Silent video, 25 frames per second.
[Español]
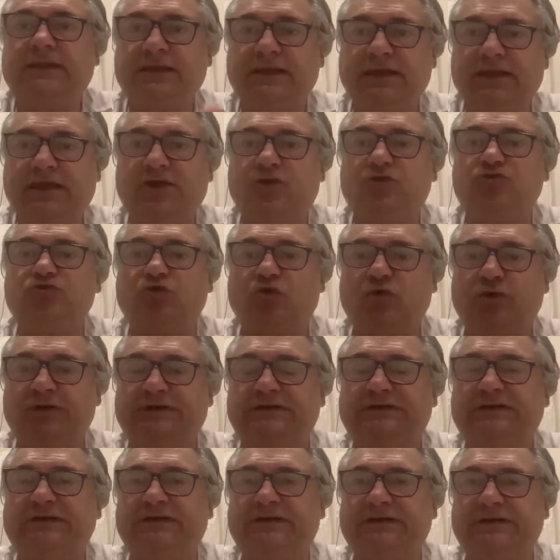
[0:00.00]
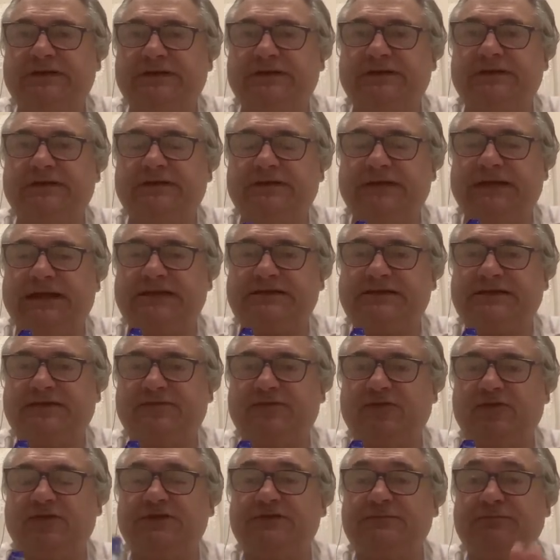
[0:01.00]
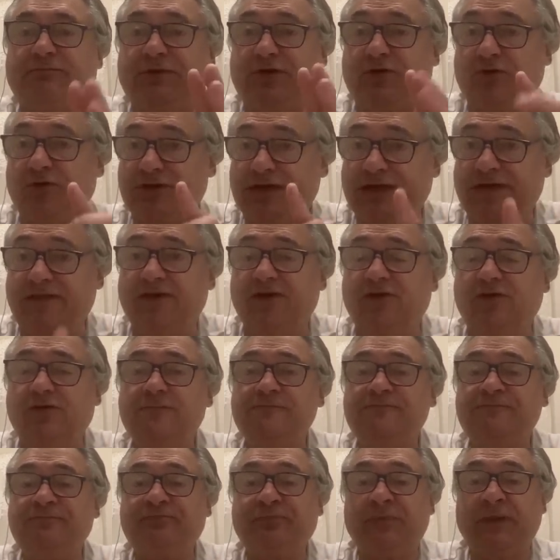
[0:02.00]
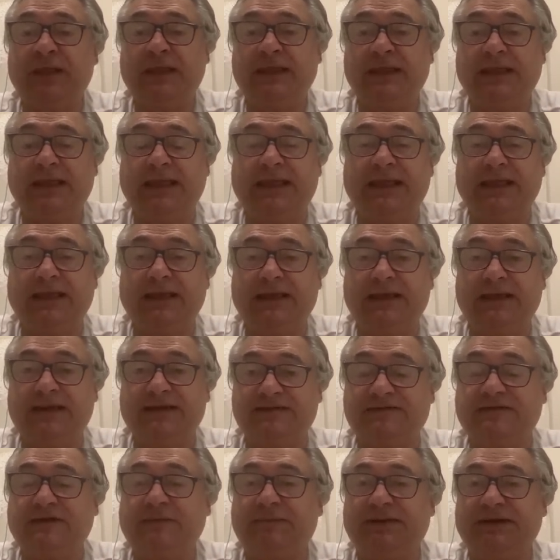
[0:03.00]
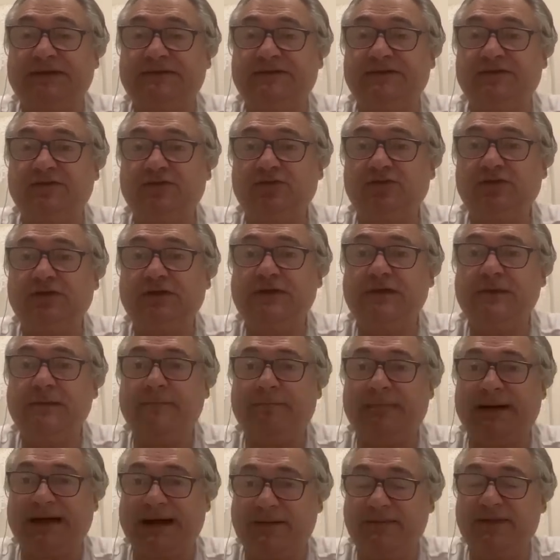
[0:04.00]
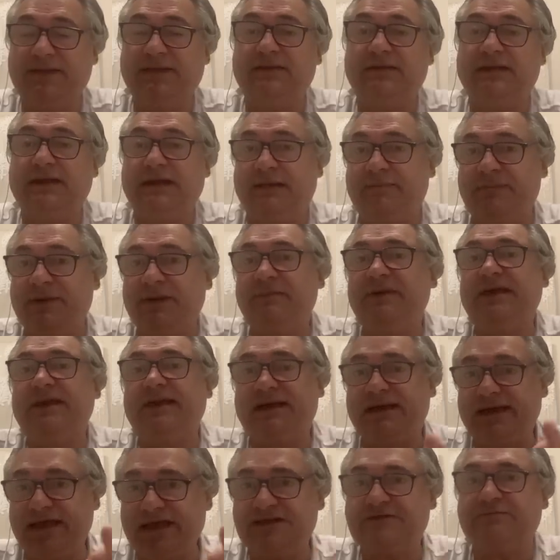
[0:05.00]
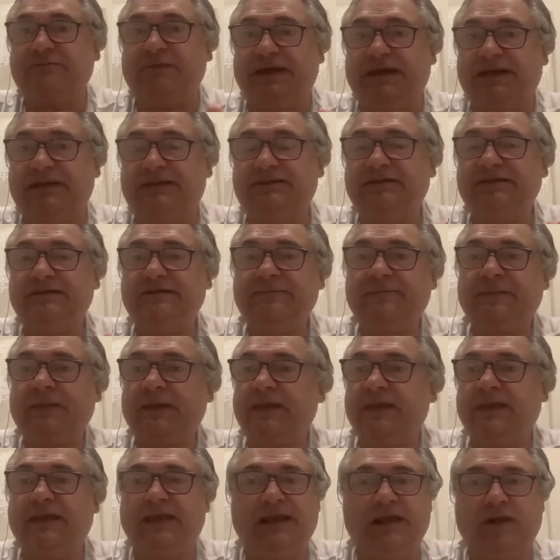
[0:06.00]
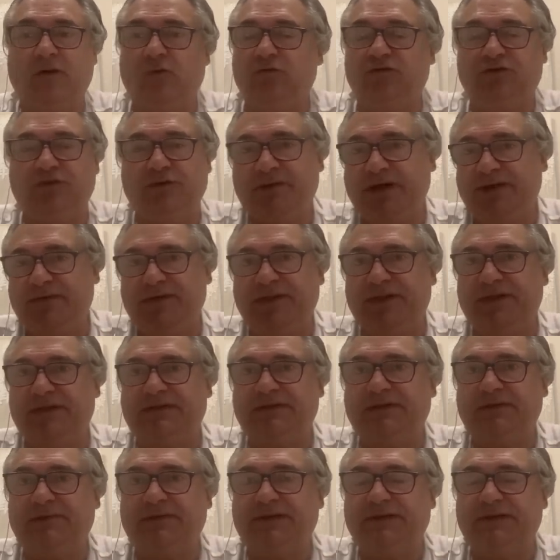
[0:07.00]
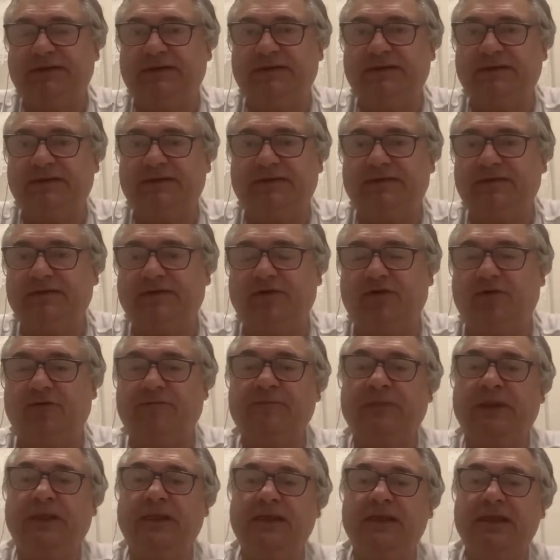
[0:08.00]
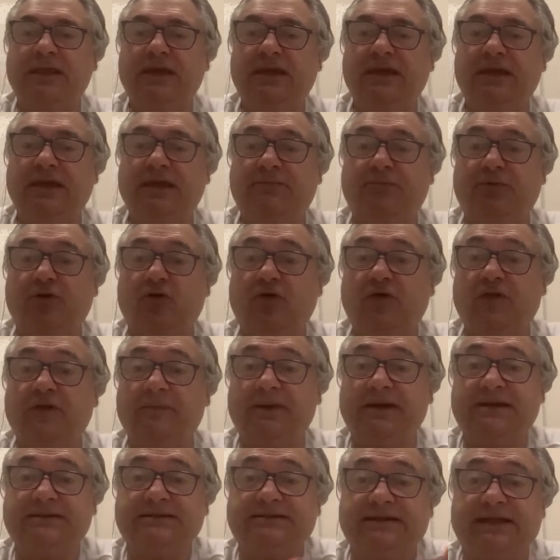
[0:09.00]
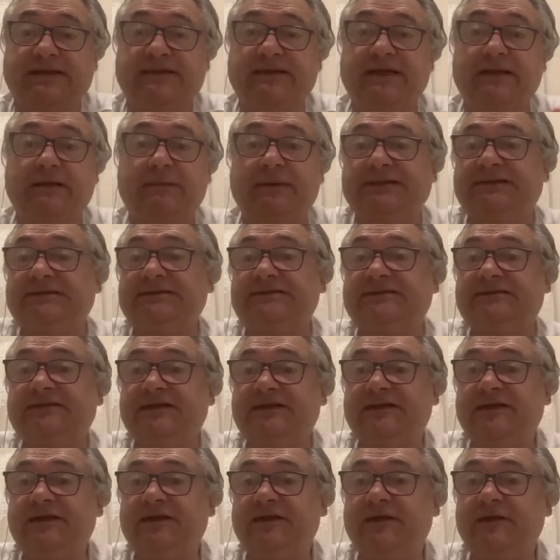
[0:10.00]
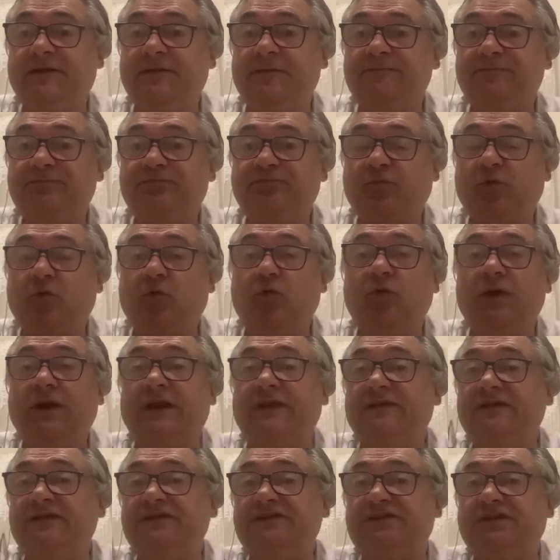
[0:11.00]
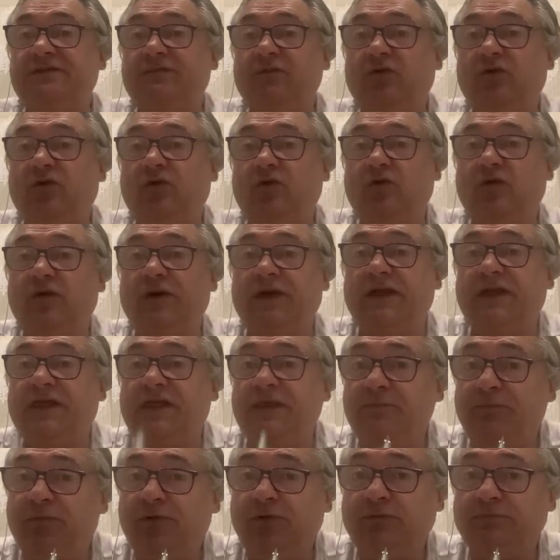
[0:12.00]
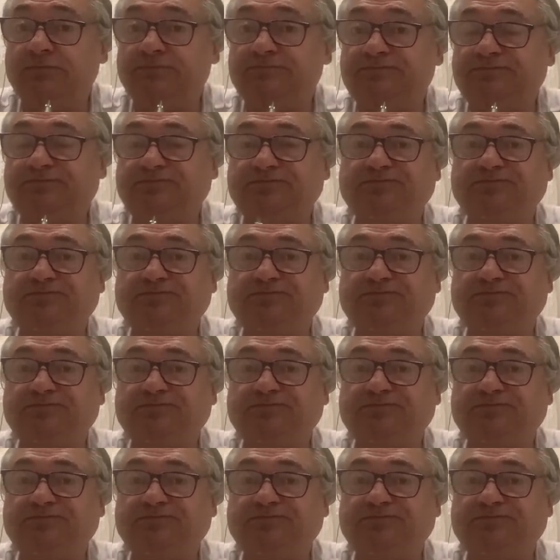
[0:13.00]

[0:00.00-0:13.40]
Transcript: y que nos cuente las acciones. Pero ya digo que en este partido, para mí, la primera es penalti y la última, evidentemente, no. Y por lo demás, nada, el Betis tiene un grandísimo equipo,